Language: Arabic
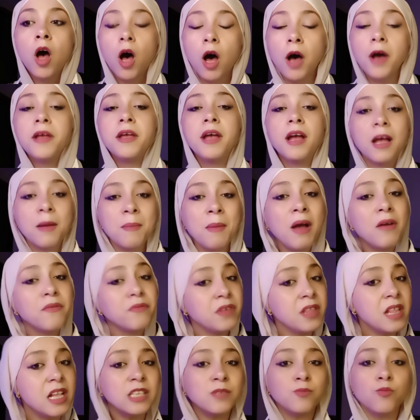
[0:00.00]
اه يا جماعه
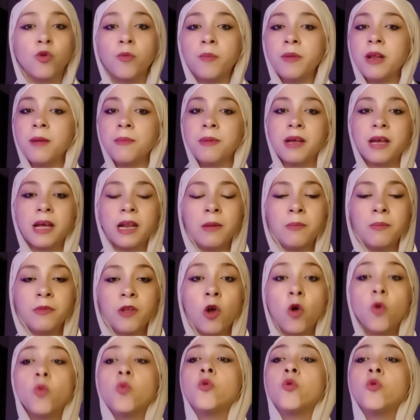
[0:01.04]
في ناس مؤمنه بالكلام ده